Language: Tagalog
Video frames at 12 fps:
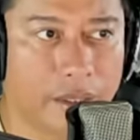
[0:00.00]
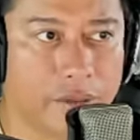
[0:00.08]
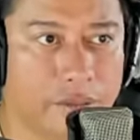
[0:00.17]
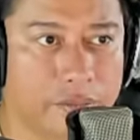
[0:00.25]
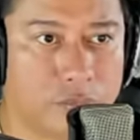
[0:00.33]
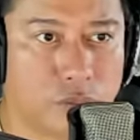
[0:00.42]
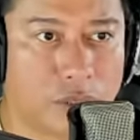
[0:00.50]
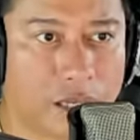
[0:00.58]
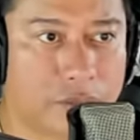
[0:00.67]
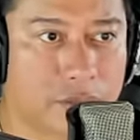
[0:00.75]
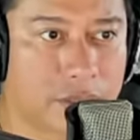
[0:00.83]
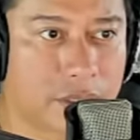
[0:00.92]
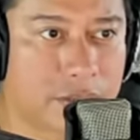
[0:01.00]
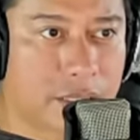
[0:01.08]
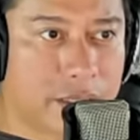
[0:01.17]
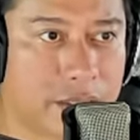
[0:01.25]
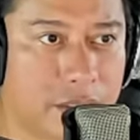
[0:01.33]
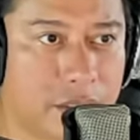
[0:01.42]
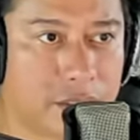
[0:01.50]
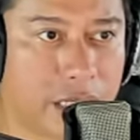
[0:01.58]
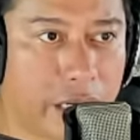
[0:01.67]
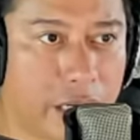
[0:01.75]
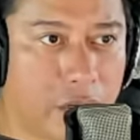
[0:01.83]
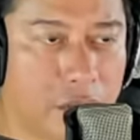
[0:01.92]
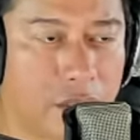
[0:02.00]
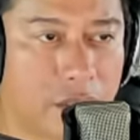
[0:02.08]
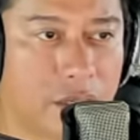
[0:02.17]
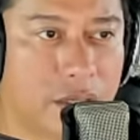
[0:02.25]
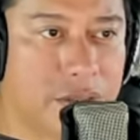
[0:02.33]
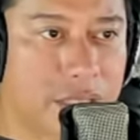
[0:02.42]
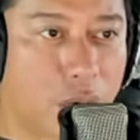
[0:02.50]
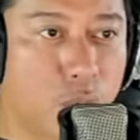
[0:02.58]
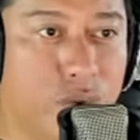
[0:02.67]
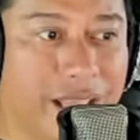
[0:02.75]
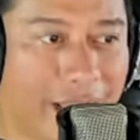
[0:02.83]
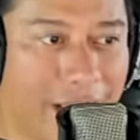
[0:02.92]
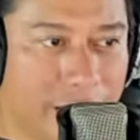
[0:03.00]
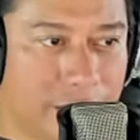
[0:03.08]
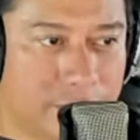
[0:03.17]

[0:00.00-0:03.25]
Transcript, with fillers: Ayan, no? Oh, mula to sa San, Sai, Sauya.